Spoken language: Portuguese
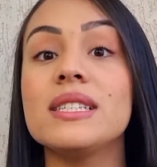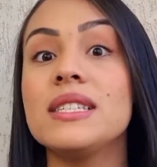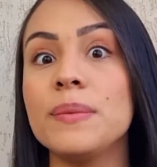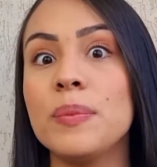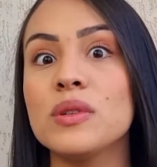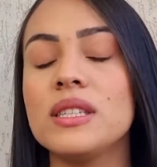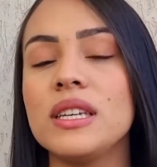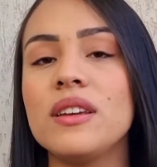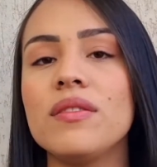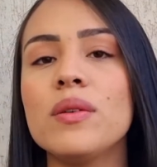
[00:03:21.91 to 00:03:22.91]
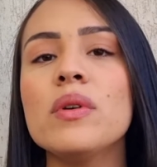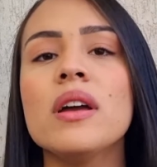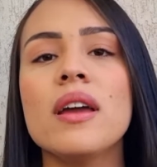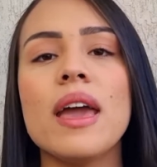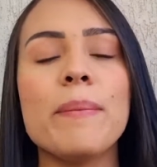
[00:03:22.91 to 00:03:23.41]
Se possível,
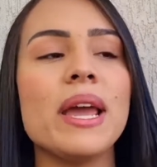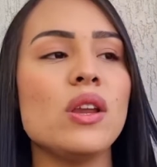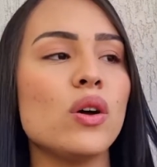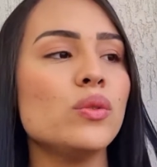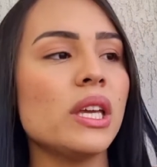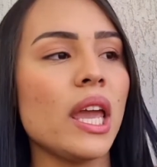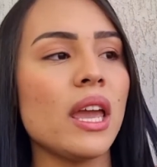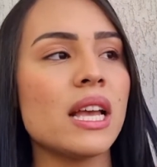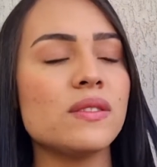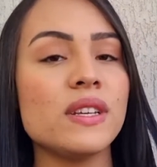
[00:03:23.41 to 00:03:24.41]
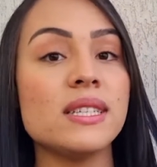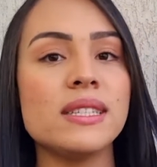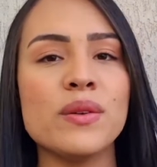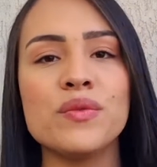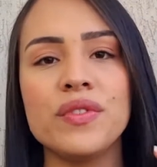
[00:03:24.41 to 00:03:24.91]
é melhor do que às
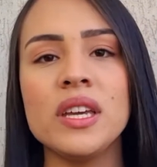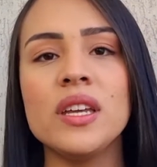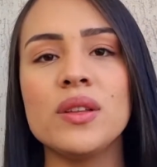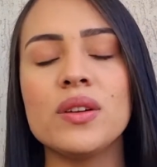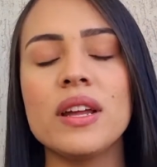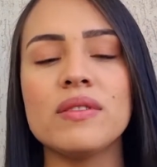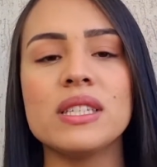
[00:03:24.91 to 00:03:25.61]
vezes ter um vidro, né?